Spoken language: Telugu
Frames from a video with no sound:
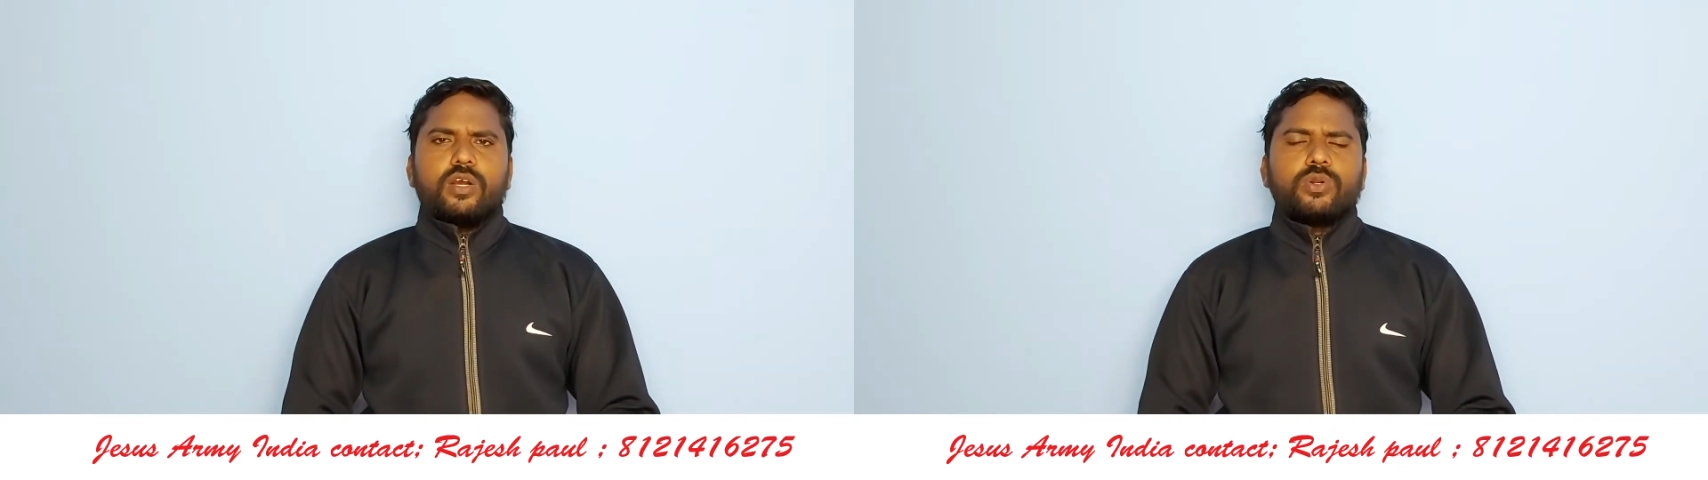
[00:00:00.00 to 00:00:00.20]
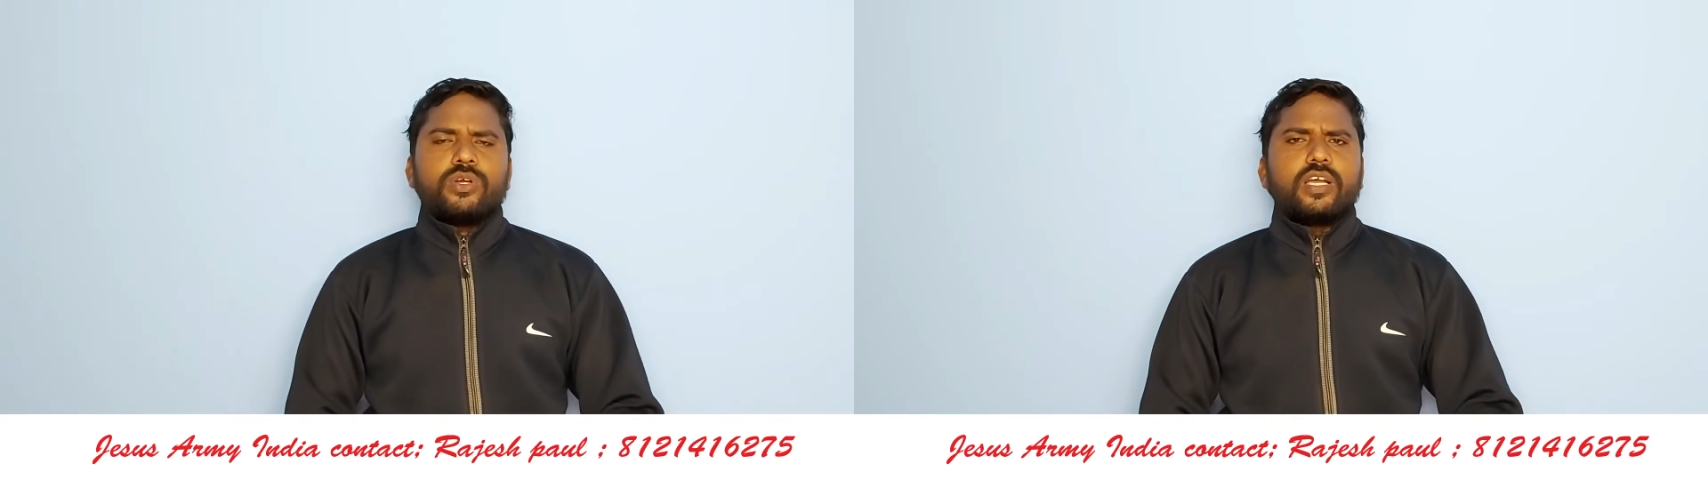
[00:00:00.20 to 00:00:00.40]

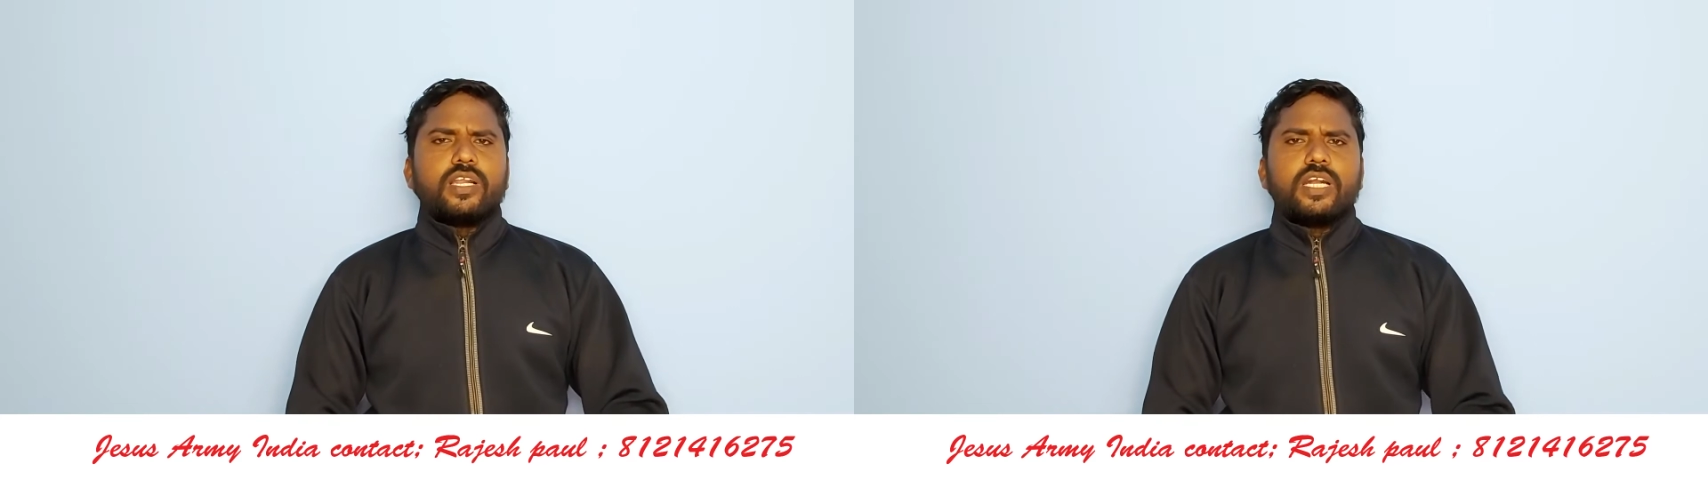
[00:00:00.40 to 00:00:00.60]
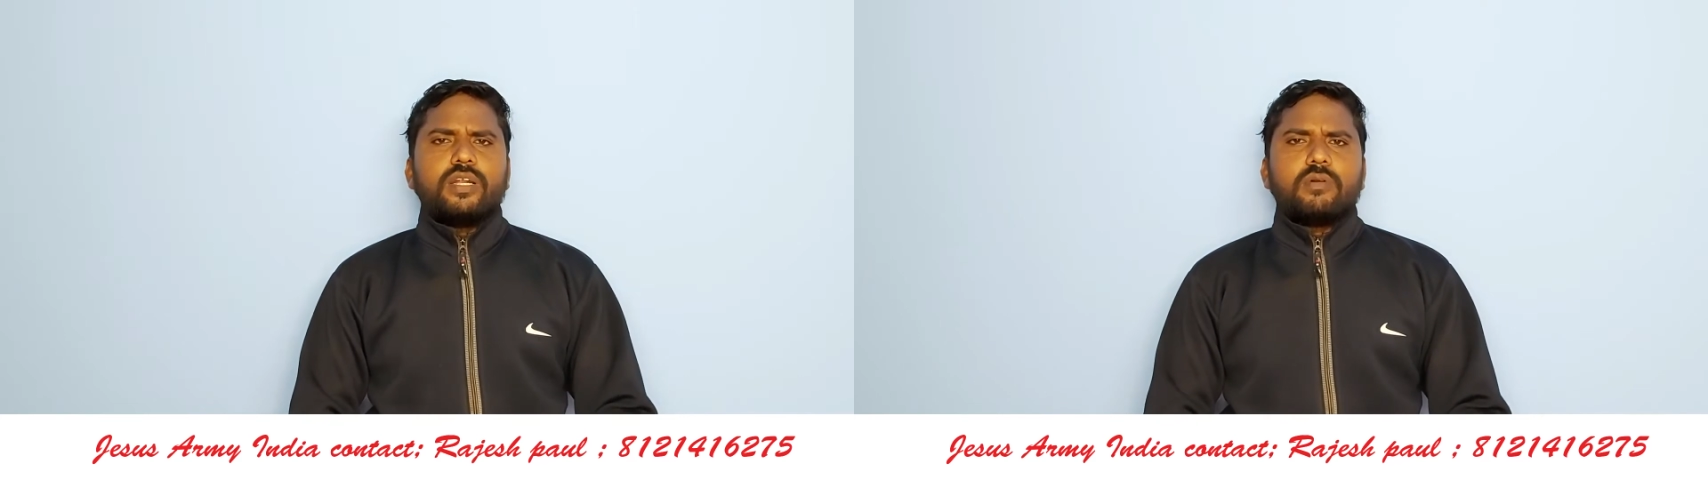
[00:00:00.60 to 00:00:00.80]
గుణం
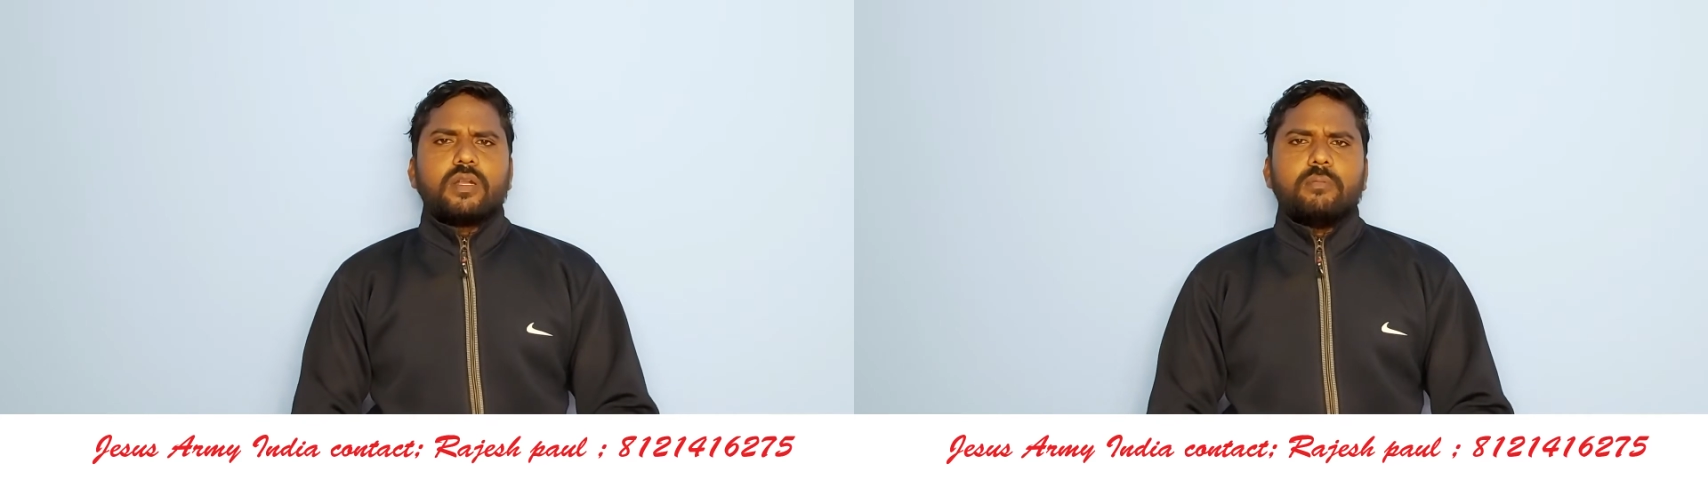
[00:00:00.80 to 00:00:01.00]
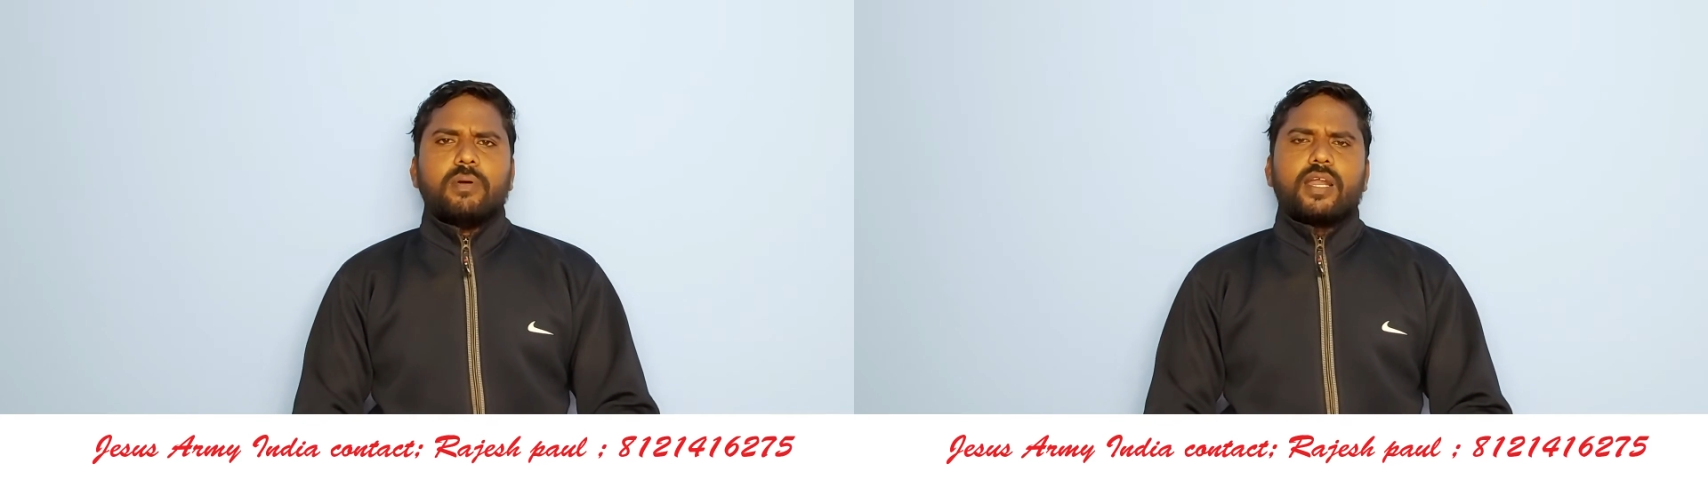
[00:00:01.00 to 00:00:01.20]

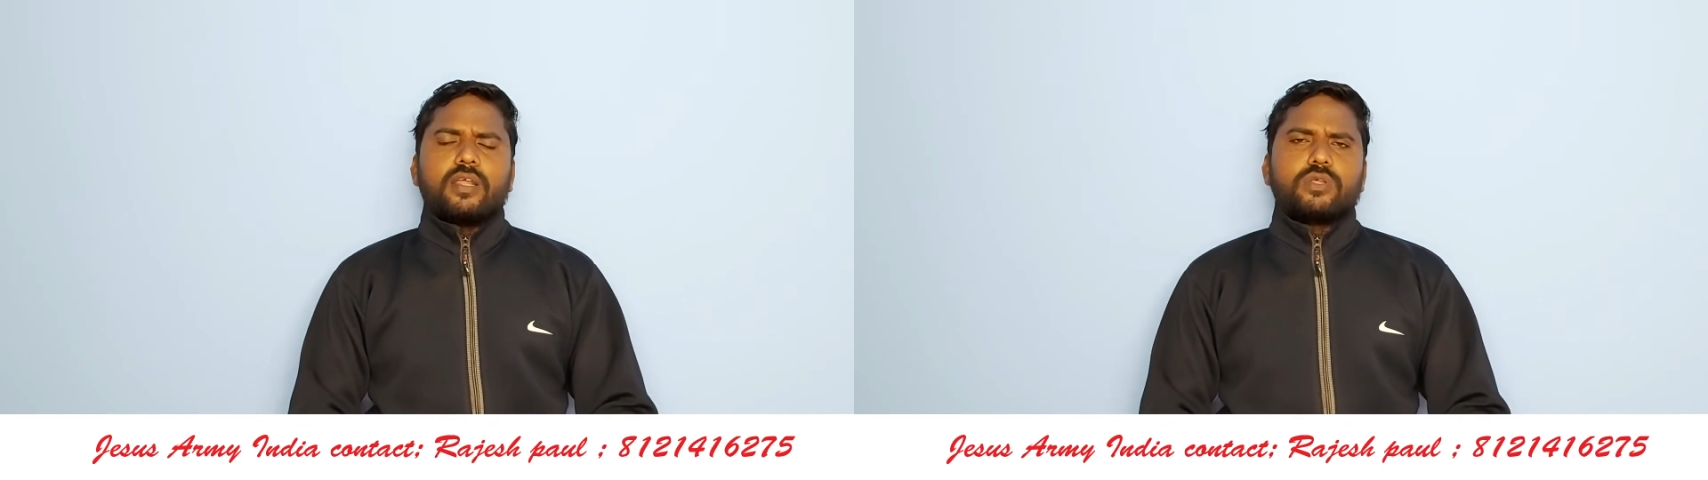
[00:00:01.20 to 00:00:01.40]
కలిగినటువంటి భార్య